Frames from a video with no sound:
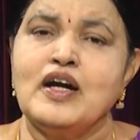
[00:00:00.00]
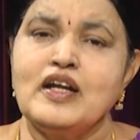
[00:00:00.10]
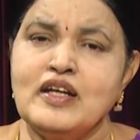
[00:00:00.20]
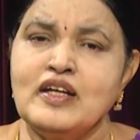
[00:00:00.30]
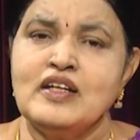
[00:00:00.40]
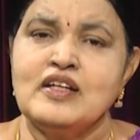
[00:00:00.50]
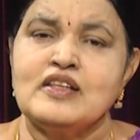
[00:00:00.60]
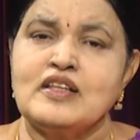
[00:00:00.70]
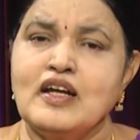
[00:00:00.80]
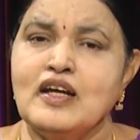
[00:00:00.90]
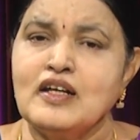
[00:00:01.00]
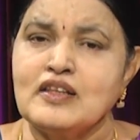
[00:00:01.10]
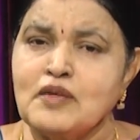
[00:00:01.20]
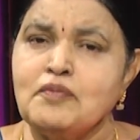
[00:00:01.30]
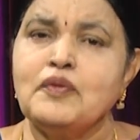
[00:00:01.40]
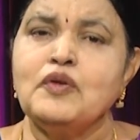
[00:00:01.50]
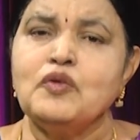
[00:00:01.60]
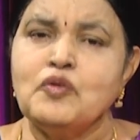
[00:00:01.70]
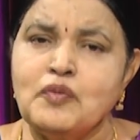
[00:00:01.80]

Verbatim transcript: అని తన తప్పుని